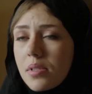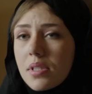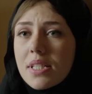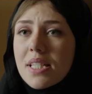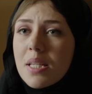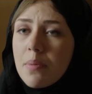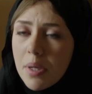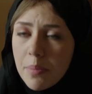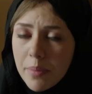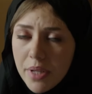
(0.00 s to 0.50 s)

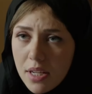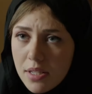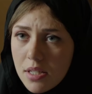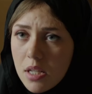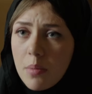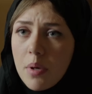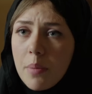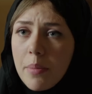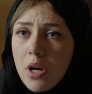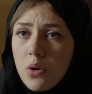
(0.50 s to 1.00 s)
سيبك من
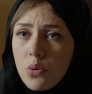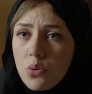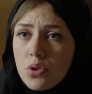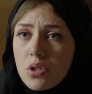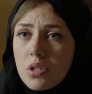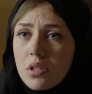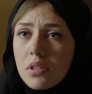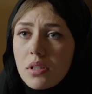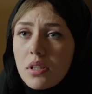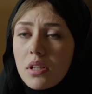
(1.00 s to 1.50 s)
العصابه يا
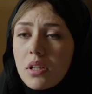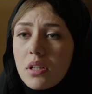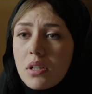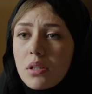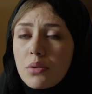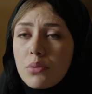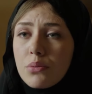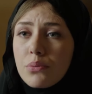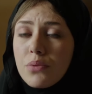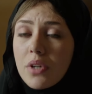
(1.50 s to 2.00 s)
محروس
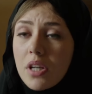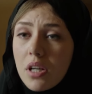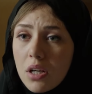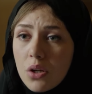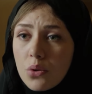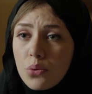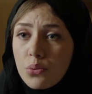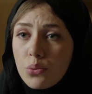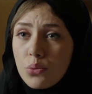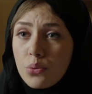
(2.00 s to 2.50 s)

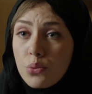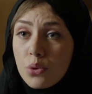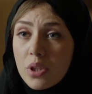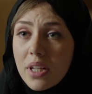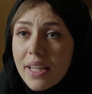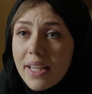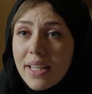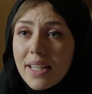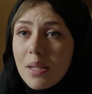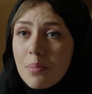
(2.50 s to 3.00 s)
فكر
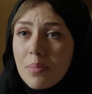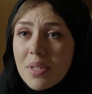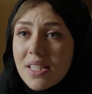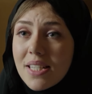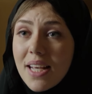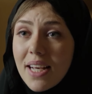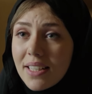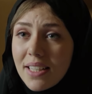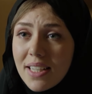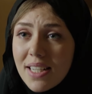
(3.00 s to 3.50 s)
وجودك هنا
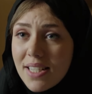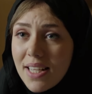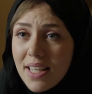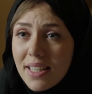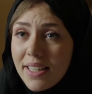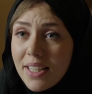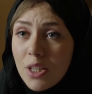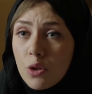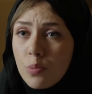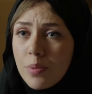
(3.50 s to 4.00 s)
بيساعد الناس
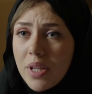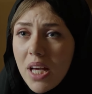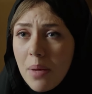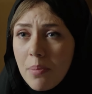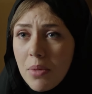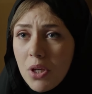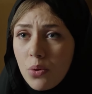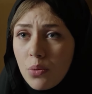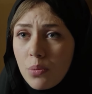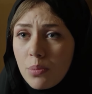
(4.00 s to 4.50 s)
قد ايه
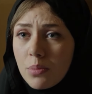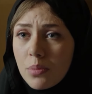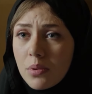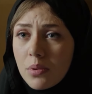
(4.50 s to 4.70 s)
وبيحميهم